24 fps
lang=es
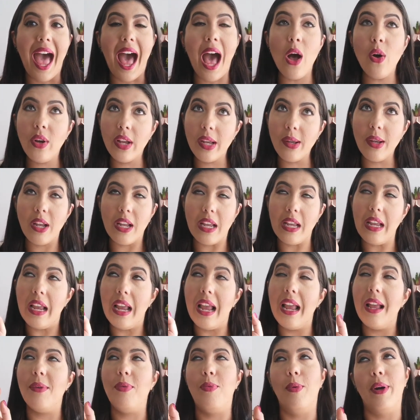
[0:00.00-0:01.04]
Aunque,
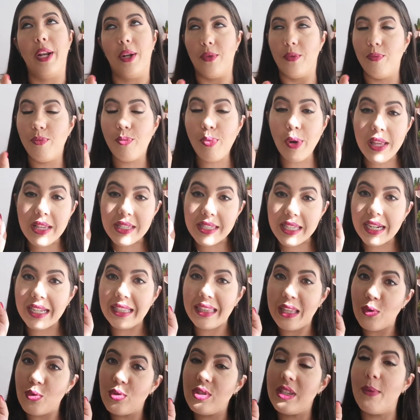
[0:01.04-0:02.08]
bueno, puede ser que
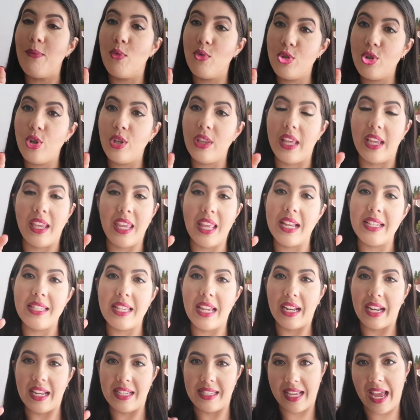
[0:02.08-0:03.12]
te guste mucho y te quieras
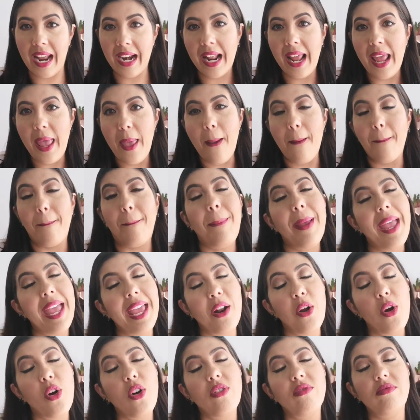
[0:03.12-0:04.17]
arriesgar,
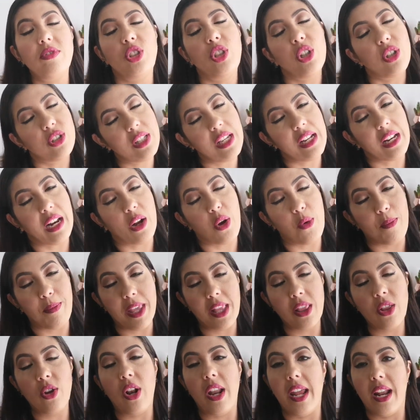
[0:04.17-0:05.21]
pero yo sí
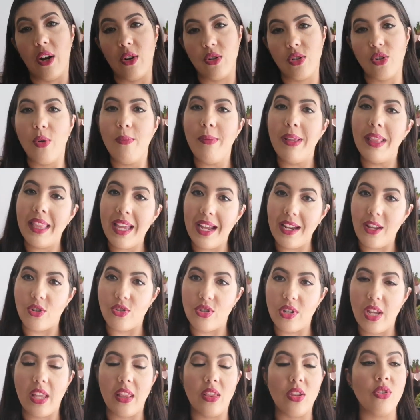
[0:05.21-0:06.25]
recomiendo leer los comentarios.
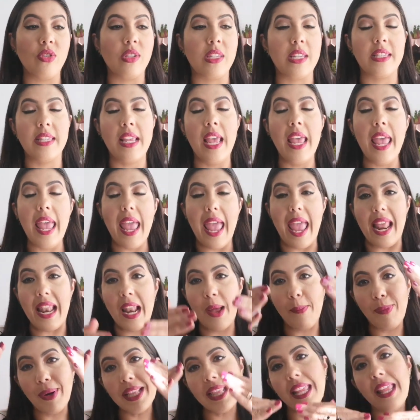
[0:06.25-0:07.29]
Entonces, en
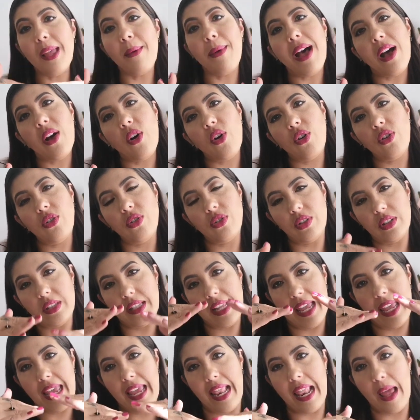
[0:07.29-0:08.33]
la parte de abajo
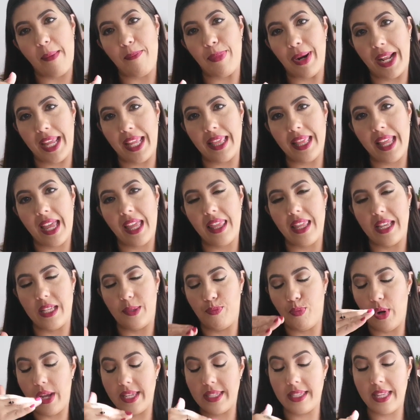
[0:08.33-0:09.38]
de la prenda,
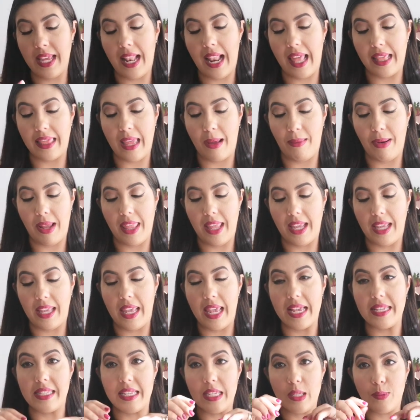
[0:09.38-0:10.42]
después de la tabla de
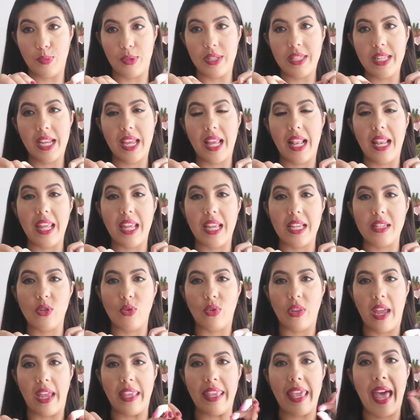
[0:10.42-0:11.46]
guías, después de que eliges tu
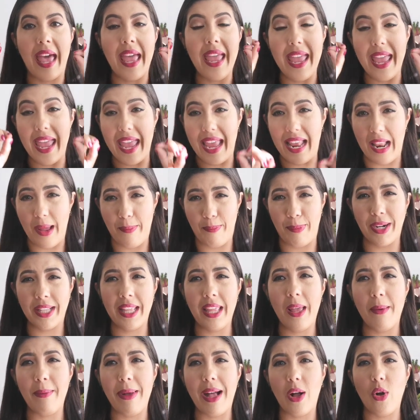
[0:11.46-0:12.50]
talla, en la parte
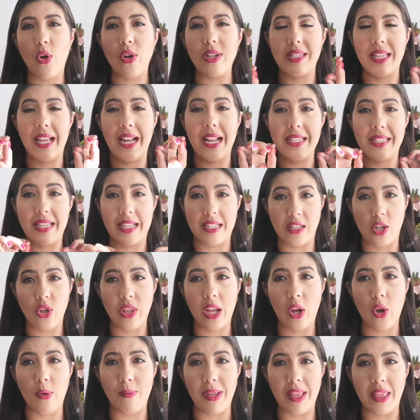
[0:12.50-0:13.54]
de abajo está la sección
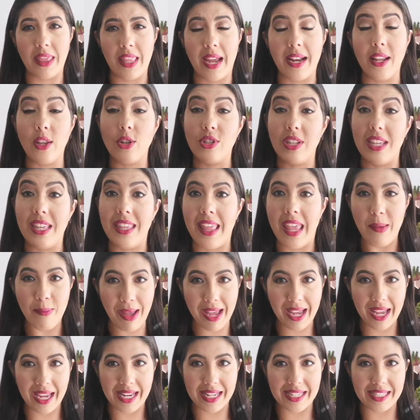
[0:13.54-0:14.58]
de comentarios y de
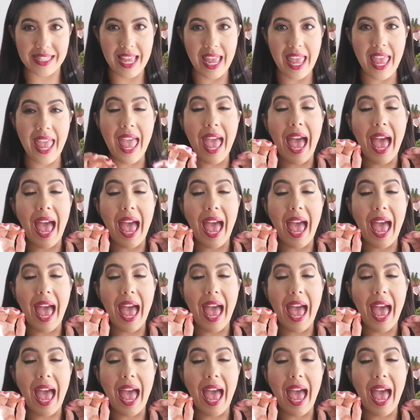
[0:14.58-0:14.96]
imágenes.